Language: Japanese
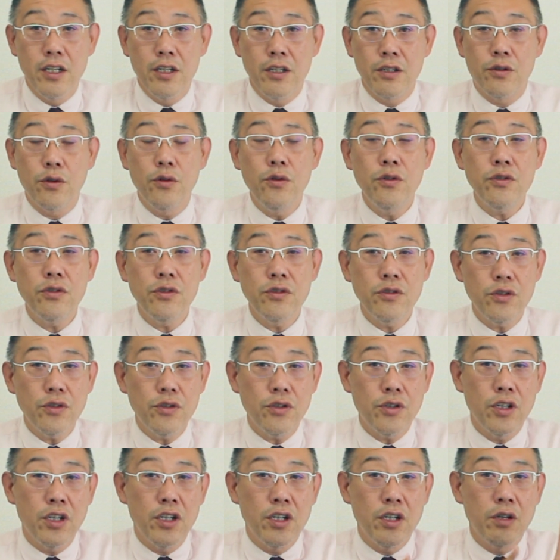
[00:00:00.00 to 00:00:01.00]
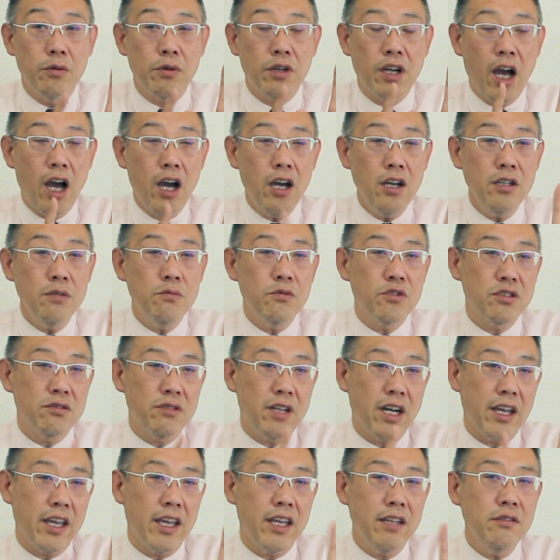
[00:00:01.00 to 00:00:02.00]
そうすると飼うもの
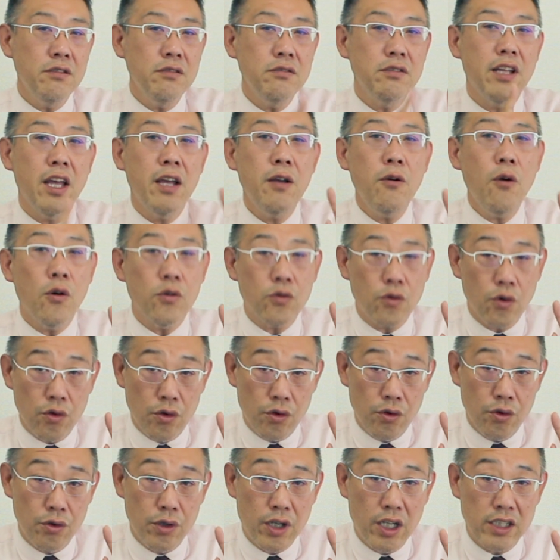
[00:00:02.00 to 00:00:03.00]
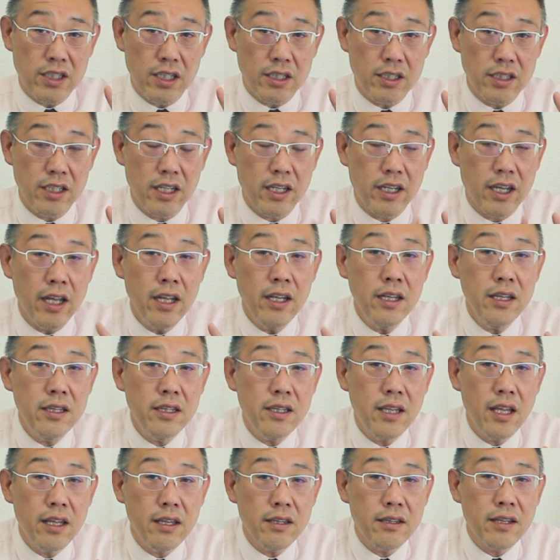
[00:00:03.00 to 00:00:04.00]
は犬猫という形で限
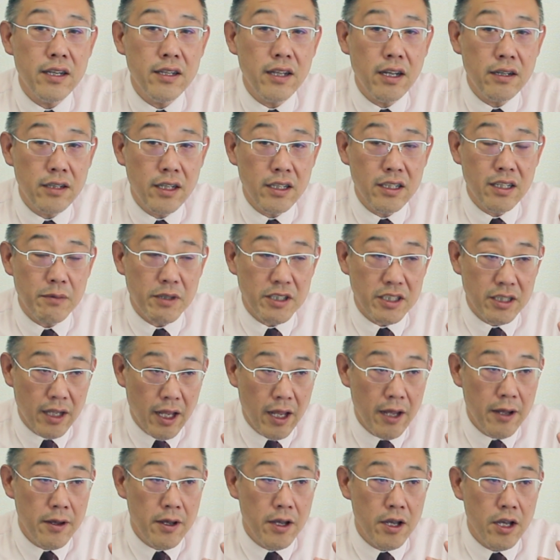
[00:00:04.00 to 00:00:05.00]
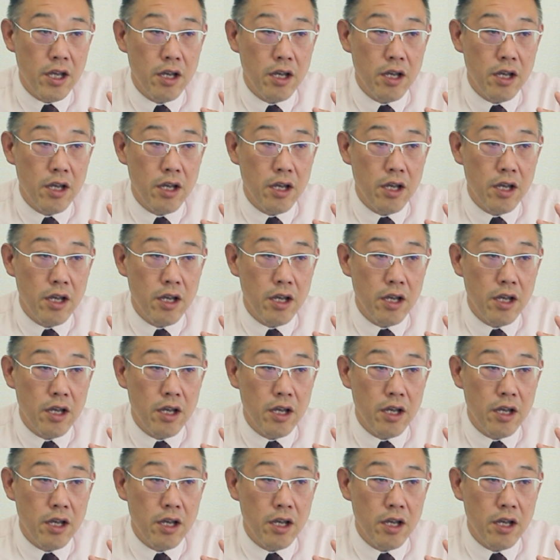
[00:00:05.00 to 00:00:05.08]
定されなくなってきましたね。